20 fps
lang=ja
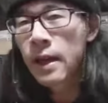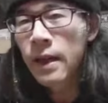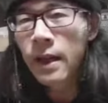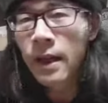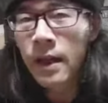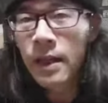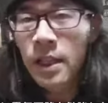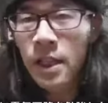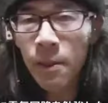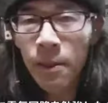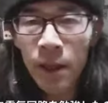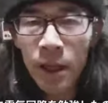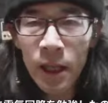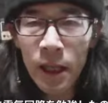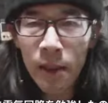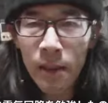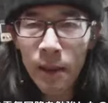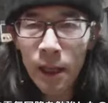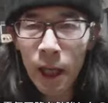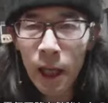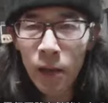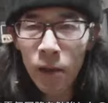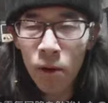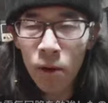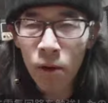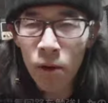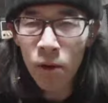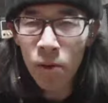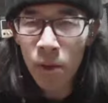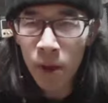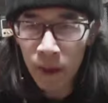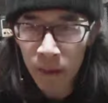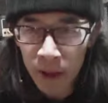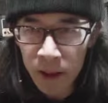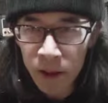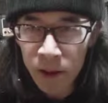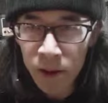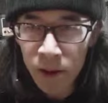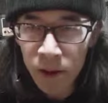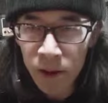えー、喋ってみたいと思い
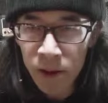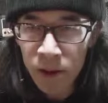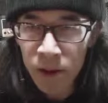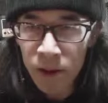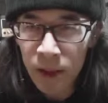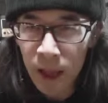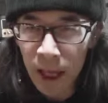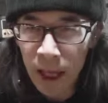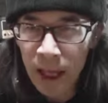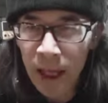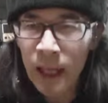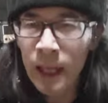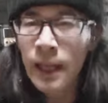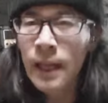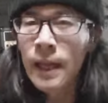ます。はい、